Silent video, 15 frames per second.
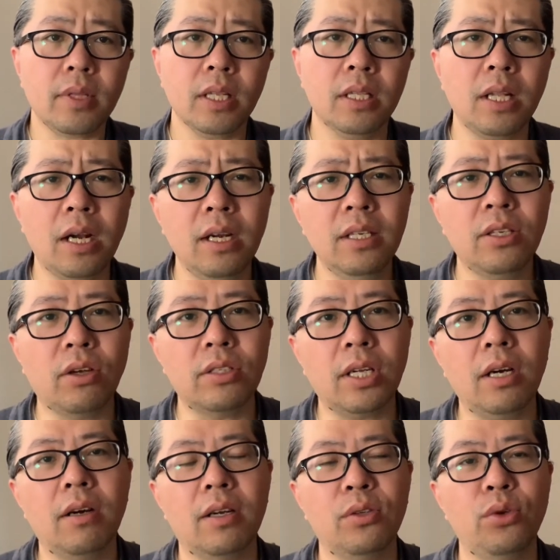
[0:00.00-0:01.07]
但是那小字
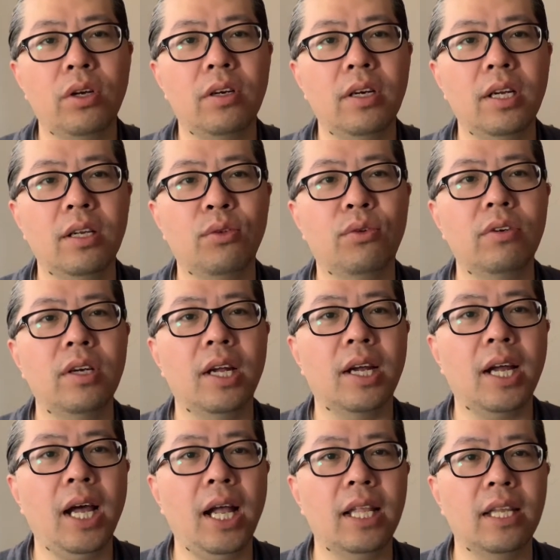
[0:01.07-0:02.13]
儿呢，确实这同事也
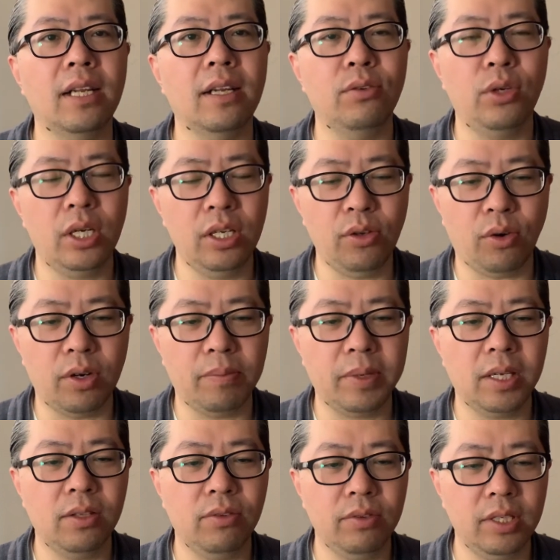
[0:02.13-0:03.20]
看见了，确实有这么
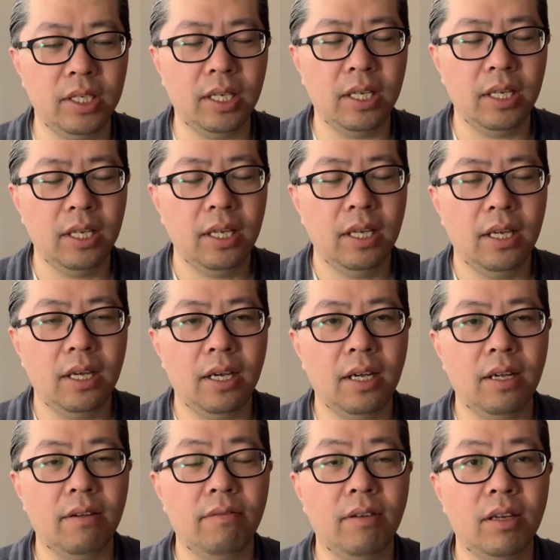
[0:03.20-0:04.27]
个东西
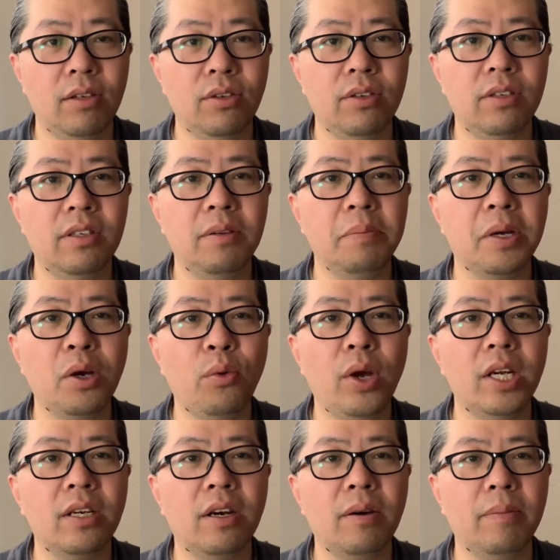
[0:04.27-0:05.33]
啊，反正就是这么个
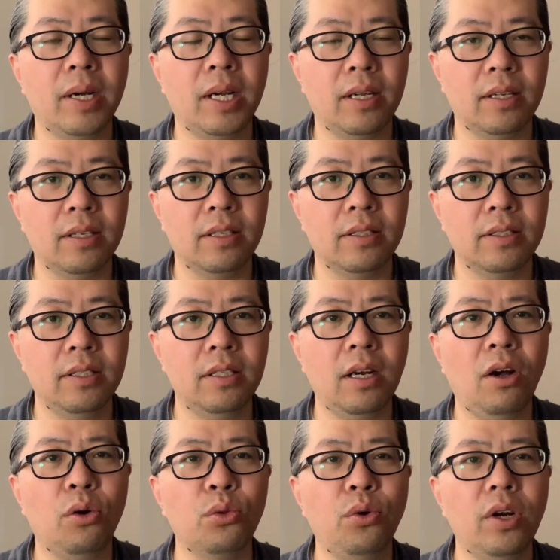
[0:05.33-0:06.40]
怪事儿吧。其实
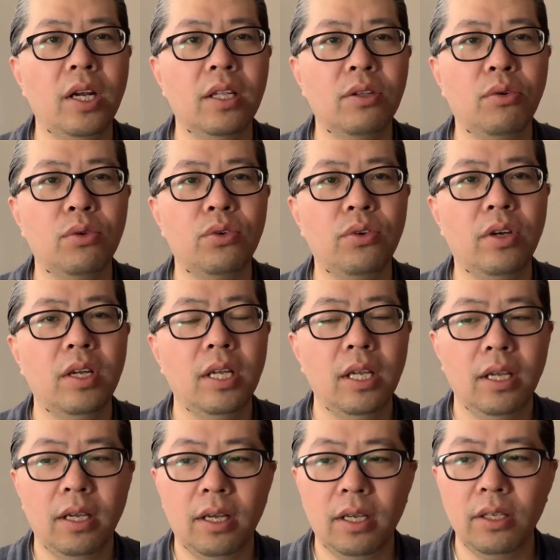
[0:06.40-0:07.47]
好多人都说
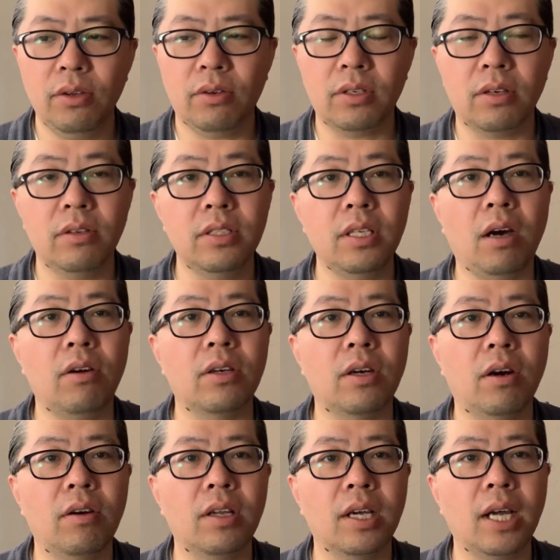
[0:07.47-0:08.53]
啊，有时候小时
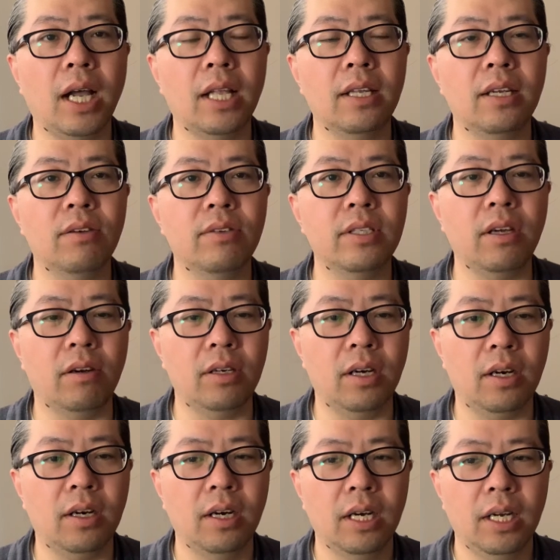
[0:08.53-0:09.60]
候能看见这种小人
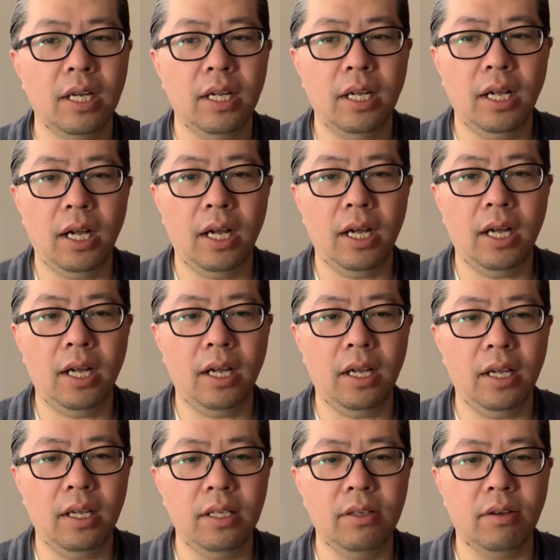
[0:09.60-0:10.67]
儿。
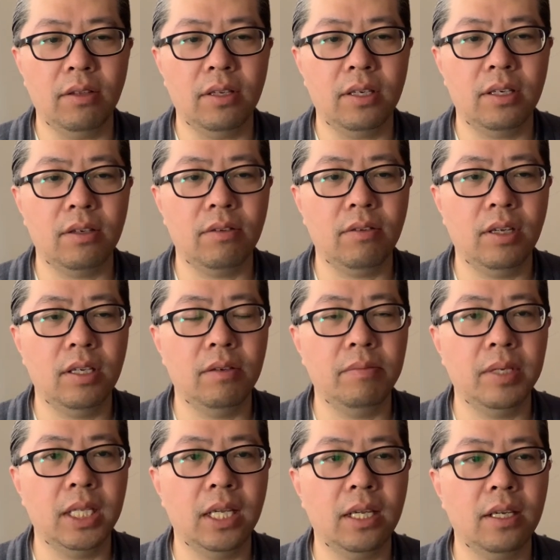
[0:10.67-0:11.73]
啊，有的是说什
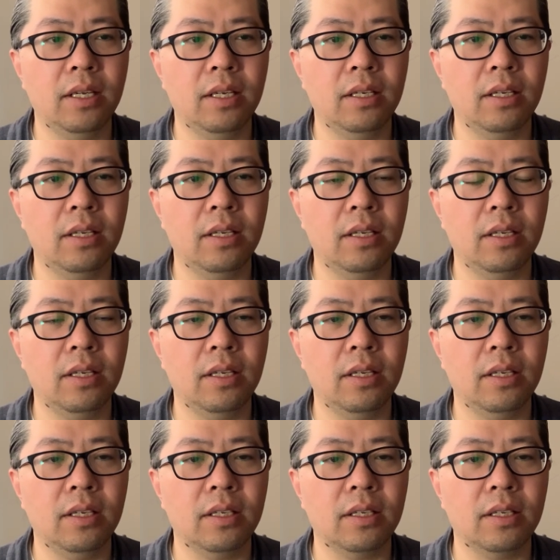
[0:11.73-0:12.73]
么那个啊，